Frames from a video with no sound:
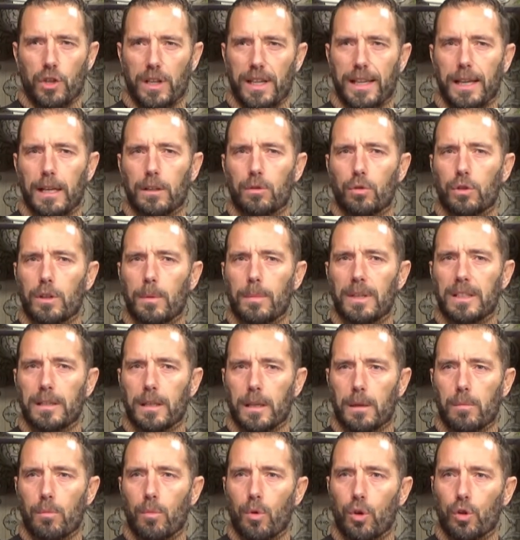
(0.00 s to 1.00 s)
cercando di
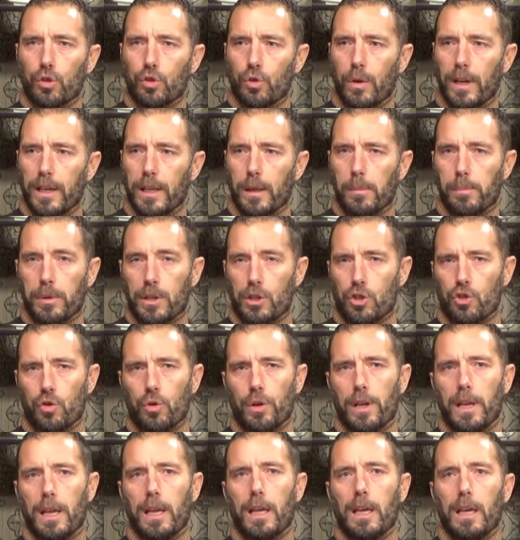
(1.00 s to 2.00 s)
mettere in moto anche
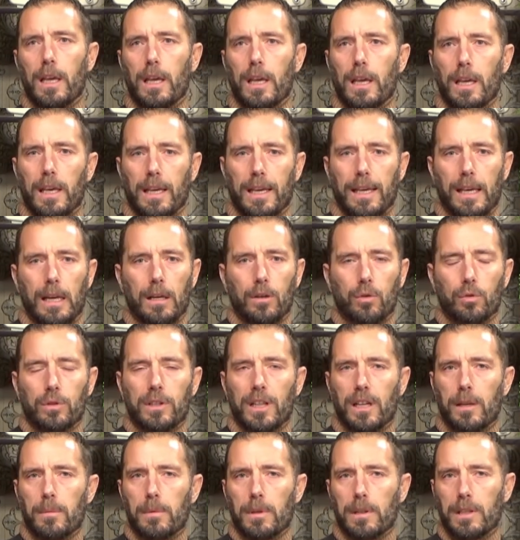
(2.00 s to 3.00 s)
persone che hanno
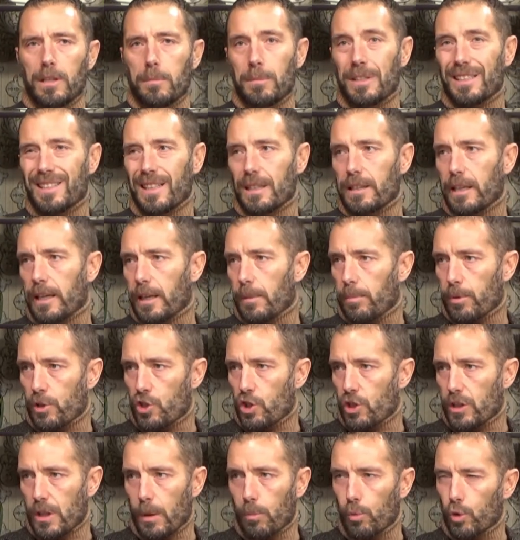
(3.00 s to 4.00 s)
delle limitate
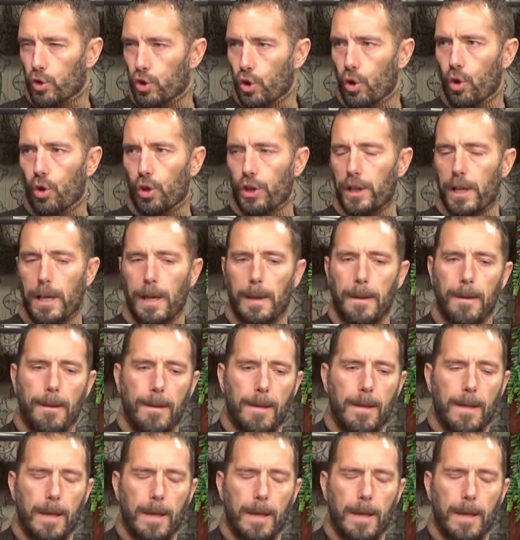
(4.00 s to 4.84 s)
capacità motorie